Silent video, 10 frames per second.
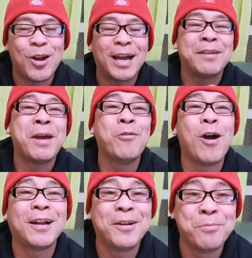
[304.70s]
ko ng aking
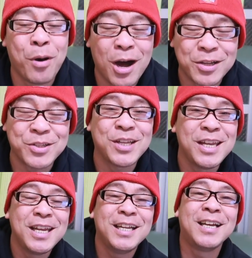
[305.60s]
mahiwagang box
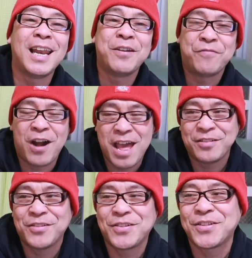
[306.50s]
galing
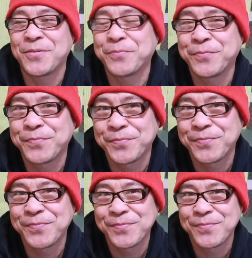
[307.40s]
France.
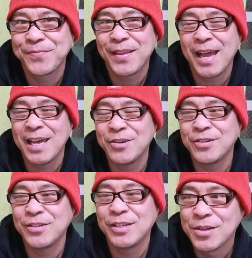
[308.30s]

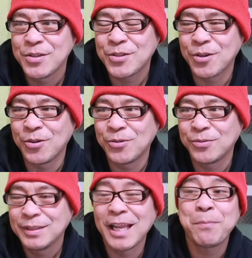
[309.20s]
Ayan. So,
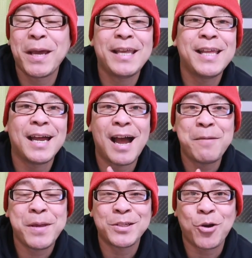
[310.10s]
nagbigay din ang
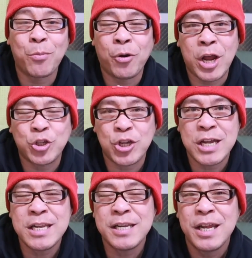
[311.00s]
IPS
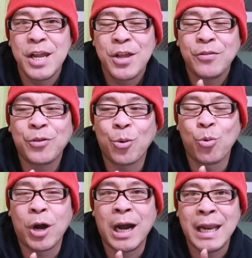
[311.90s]
Corporation
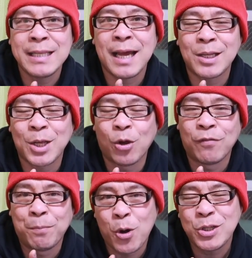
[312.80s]
through Erlinda
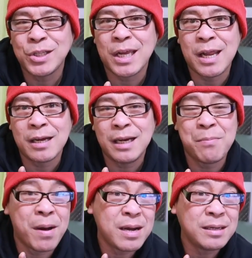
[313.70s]
Casanova Ponce ng
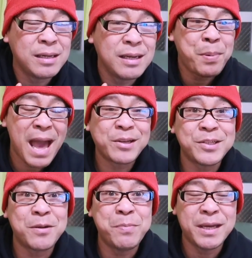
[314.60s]
limang
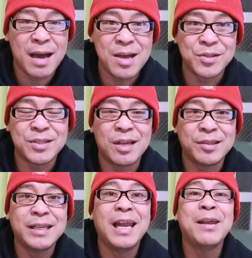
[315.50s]
packs ng bigas
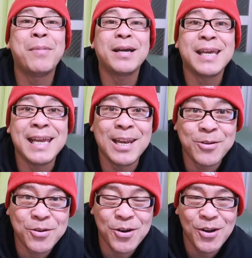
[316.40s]
na tigli limang
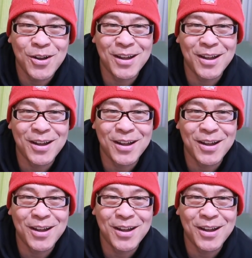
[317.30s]
kilo.